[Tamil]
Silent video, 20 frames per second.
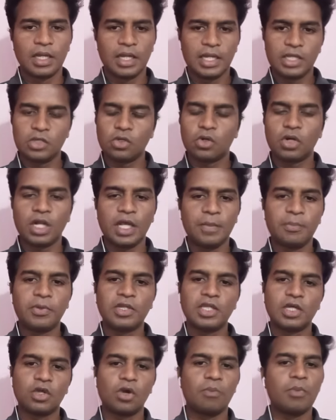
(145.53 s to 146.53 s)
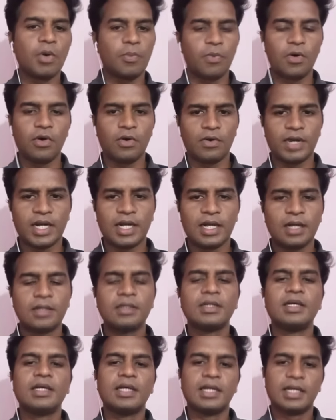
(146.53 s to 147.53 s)
இதுக்குள்ளே இப்போதைக்கு ரொம்ப போக வேண்டாம்
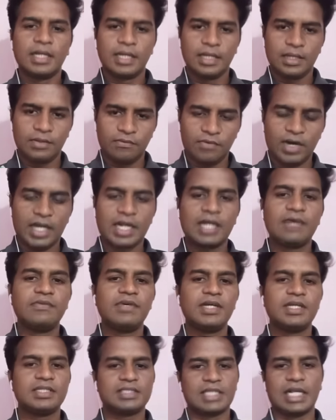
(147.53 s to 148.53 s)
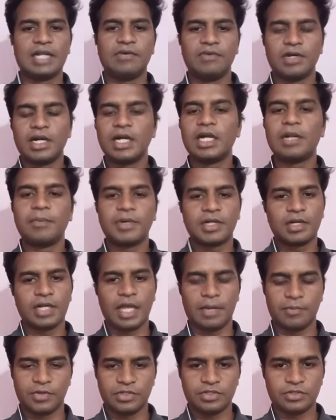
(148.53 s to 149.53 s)
வரவு செலவு ரெண்டை மட்டும்
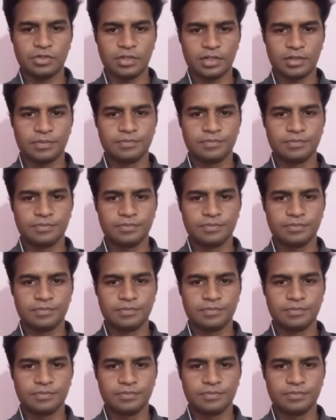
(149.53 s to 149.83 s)
ஞாபகம் வச்சுக்கோங்க